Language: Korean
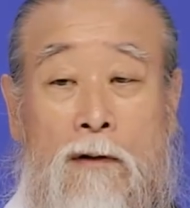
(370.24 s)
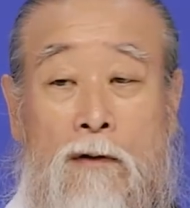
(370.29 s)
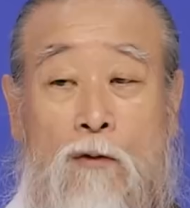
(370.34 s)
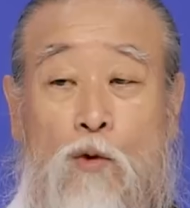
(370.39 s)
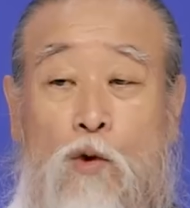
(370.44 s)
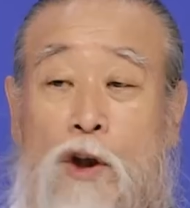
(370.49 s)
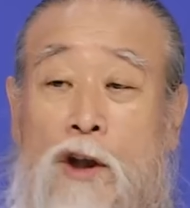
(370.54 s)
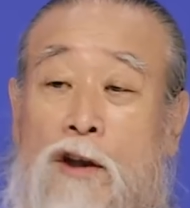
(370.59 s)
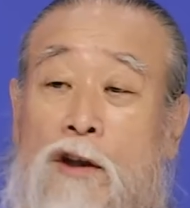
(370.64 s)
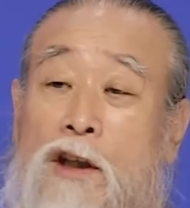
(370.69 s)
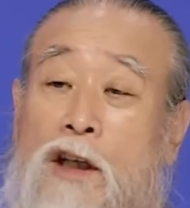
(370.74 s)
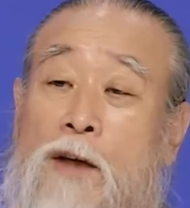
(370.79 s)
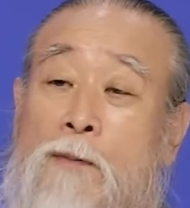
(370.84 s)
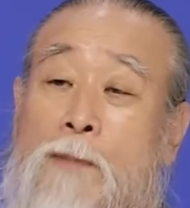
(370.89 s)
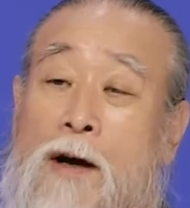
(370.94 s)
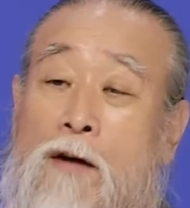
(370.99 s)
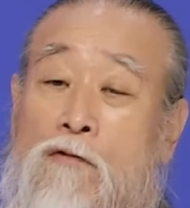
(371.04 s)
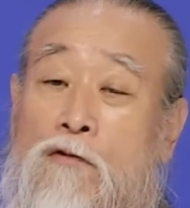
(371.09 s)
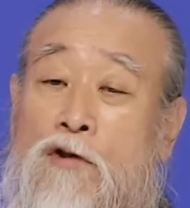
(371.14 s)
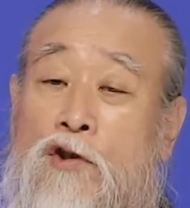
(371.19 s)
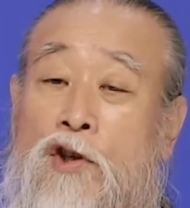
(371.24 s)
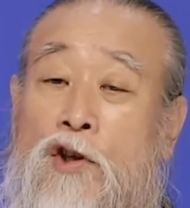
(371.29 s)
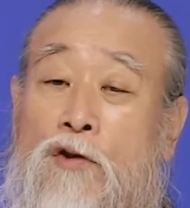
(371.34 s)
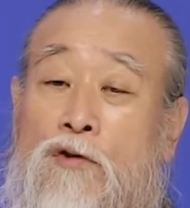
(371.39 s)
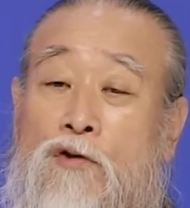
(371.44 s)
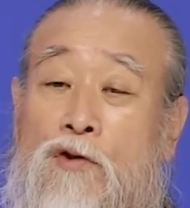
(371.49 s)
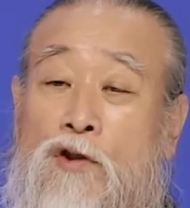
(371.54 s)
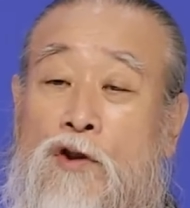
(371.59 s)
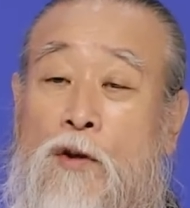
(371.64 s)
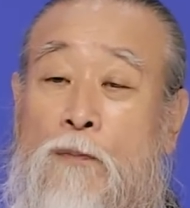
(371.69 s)
우리를 이만큼
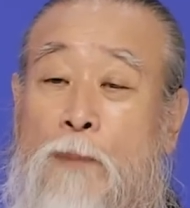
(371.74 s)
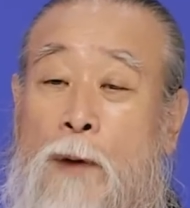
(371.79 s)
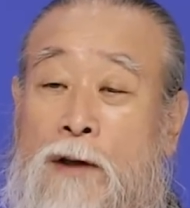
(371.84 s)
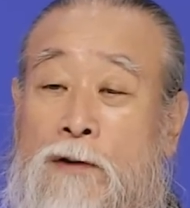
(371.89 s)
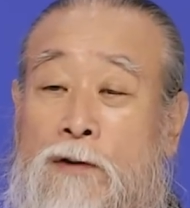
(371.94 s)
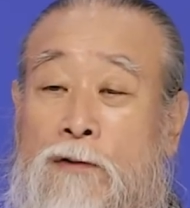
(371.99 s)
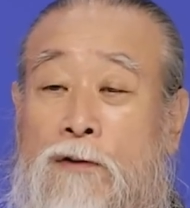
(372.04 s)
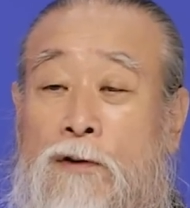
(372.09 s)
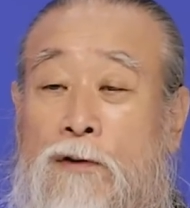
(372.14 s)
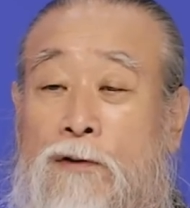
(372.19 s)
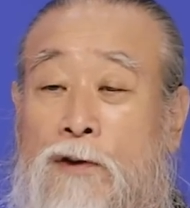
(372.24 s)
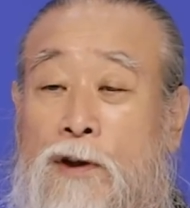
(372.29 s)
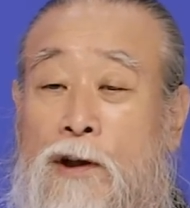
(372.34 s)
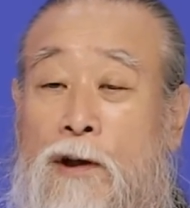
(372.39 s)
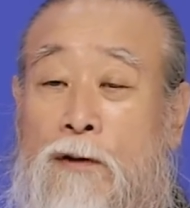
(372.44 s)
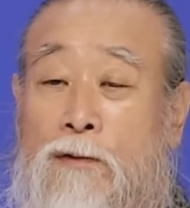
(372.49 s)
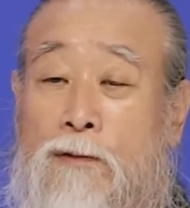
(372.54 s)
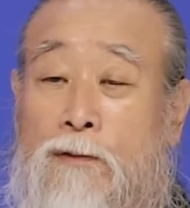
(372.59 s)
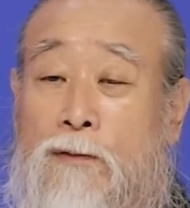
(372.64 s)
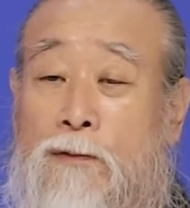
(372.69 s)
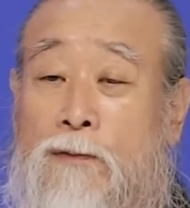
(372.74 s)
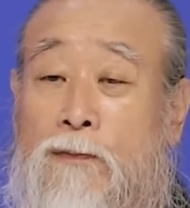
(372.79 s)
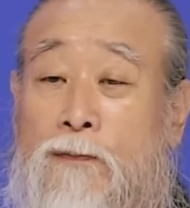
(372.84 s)
키워준 저 백성들은 어떡하고.